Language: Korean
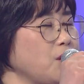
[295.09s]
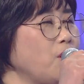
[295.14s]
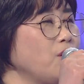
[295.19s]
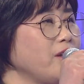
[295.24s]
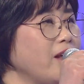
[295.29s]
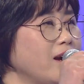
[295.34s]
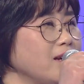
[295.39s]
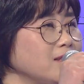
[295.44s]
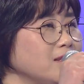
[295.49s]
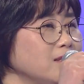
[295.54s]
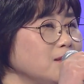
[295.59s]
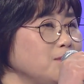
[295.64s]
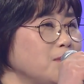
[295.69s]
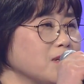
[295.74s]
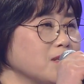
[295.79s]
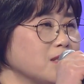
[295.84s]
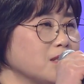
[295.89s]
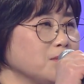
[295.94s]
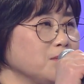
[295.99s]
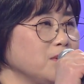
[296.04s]
전에 하시는
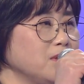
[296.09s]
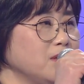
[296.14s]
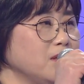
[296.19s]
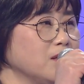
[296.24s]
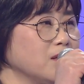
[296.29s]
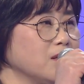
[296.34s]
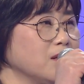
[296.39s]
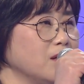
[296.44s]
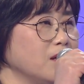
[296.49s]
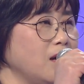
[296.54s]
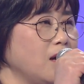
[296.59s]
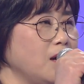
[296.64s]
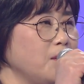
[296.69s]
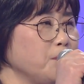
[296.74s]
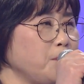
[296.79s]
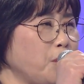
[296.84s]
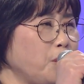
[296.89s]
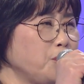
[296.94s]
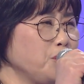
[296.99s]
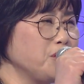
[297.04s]
말씀이
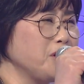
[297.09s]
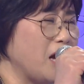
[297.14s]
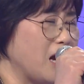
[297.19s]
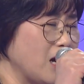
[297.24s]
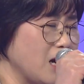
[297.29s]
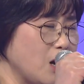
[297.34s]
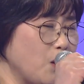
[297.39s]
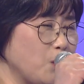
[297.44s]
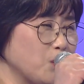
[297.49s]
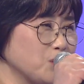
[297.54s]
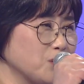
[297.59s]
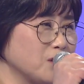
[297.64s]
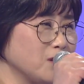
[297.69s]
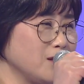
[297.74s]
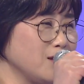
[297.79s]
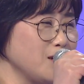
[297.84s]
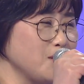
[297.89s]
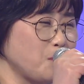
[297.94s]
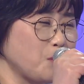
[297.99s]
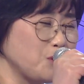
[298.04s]
며느리 아까워서
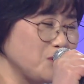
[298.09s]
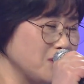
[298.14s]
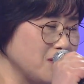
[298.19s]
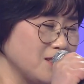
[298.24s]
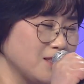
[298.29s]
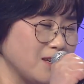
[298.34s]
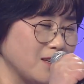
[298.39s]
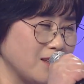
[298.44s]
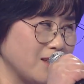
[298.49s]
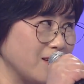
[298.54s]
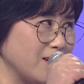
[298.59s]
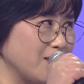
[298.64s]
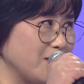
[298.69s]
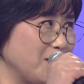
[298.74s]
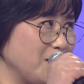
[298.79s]
일을 못시키겠대